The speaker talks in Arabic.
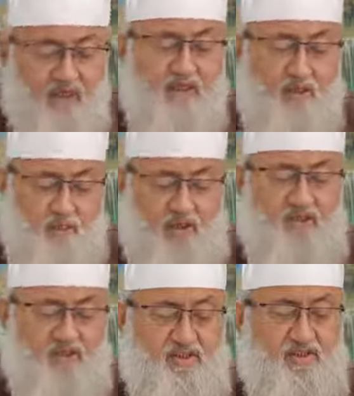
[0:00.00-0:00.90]
قال
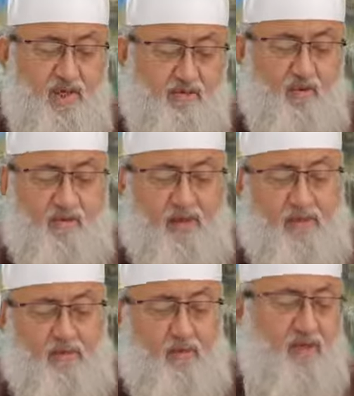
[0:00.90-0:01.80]
المحدث
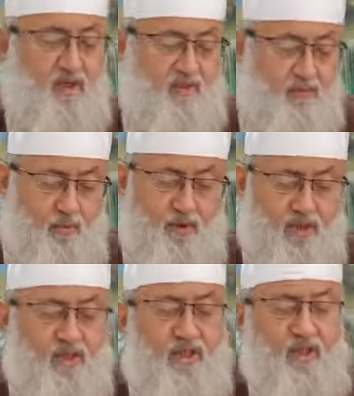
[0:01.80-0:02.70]
المبارك
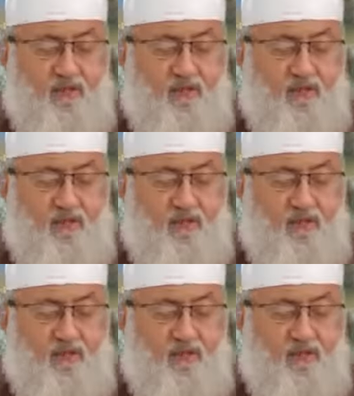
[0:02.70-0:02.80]
فوري